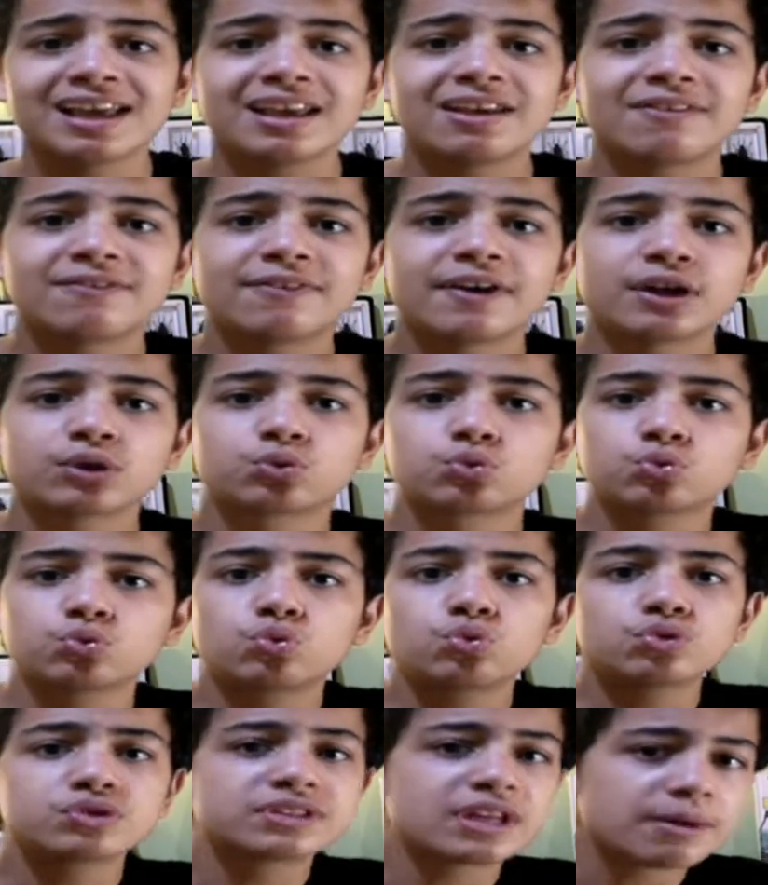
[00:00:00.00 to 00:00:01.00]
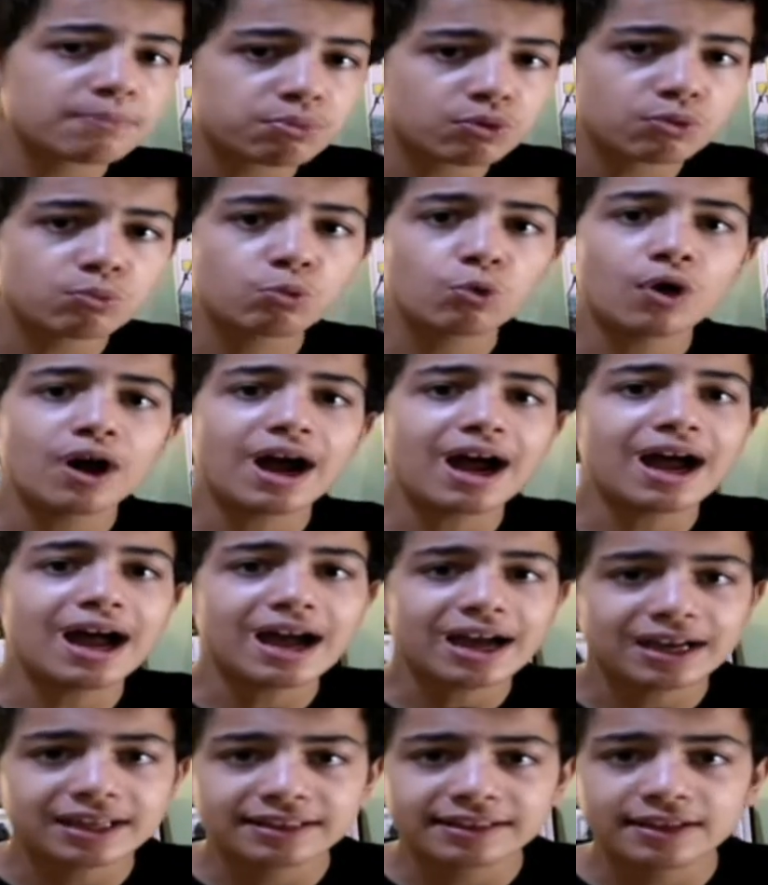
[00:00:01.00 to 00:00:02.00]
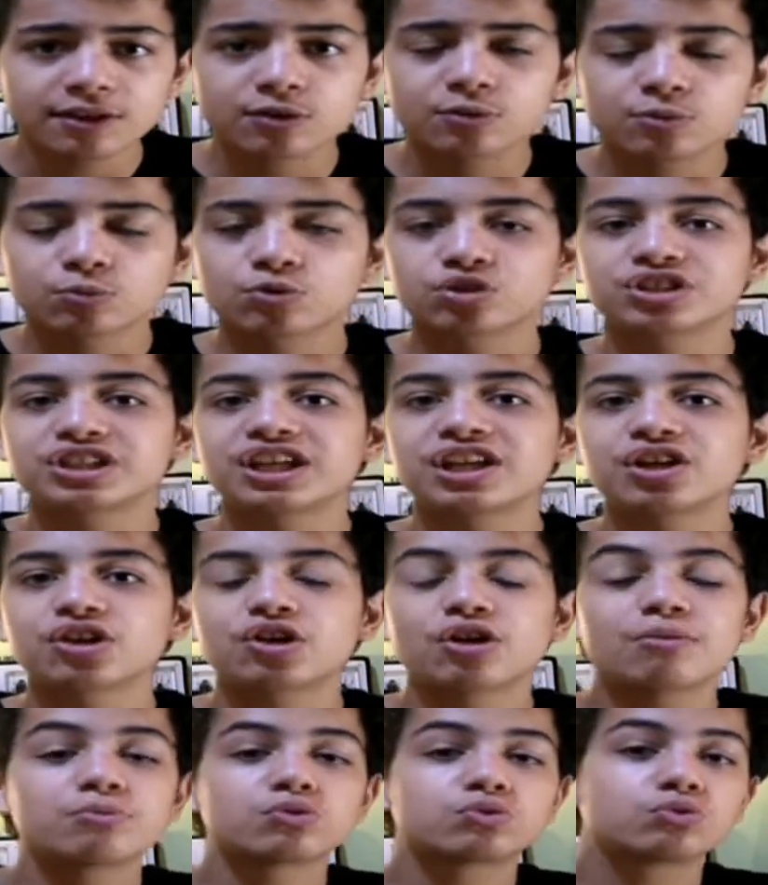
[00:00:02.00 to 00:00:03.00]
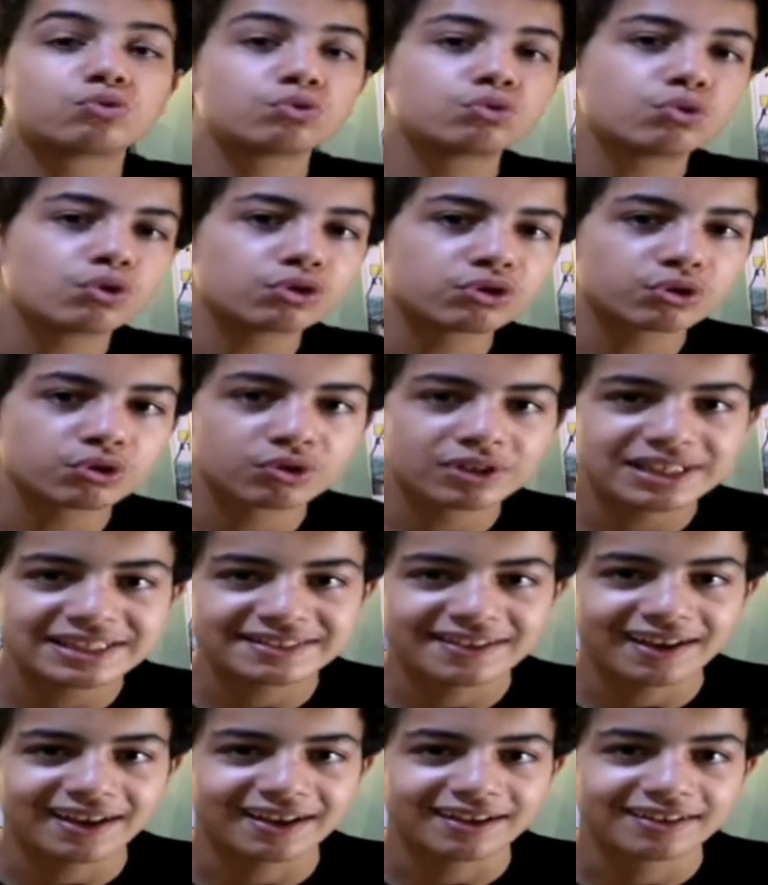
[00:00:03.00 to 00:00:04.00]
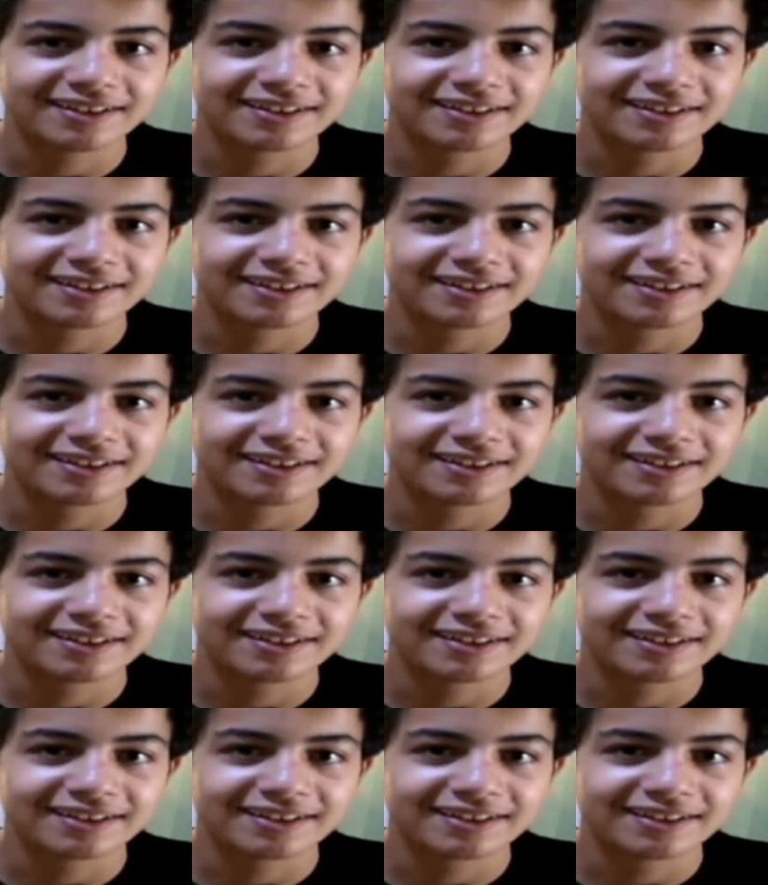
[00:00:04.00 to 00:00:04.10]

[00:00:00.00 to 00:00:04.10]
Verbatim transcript: il va tout simplement arrêter de manger comme tout autre lézard.